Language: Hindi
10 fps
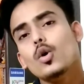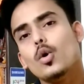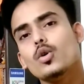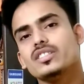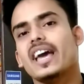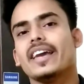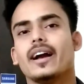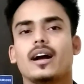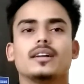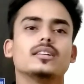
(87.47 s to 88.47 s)
हो
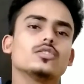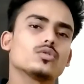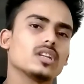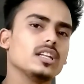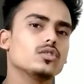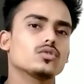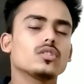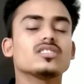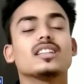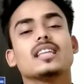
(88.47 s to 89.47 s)
जाएगा तो चलिए
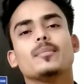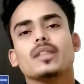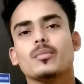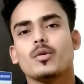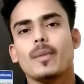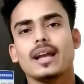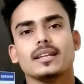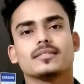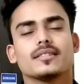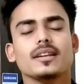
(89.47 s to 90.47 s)
दोस्तों चलते हैं अपने
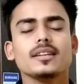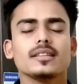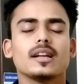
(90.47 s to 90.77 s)
मोबाइल स्क्रीन की